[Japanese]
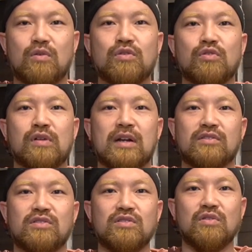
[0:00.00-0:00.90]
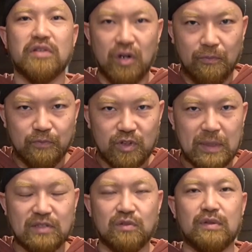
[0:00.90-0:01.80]
5キロから15キロ伸
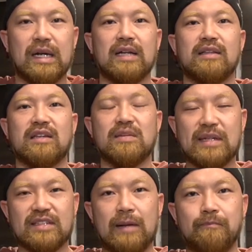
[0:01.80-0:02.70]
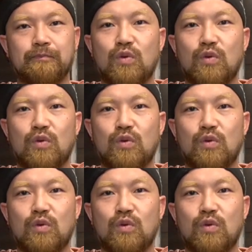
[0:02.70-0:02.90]
ばすことができました。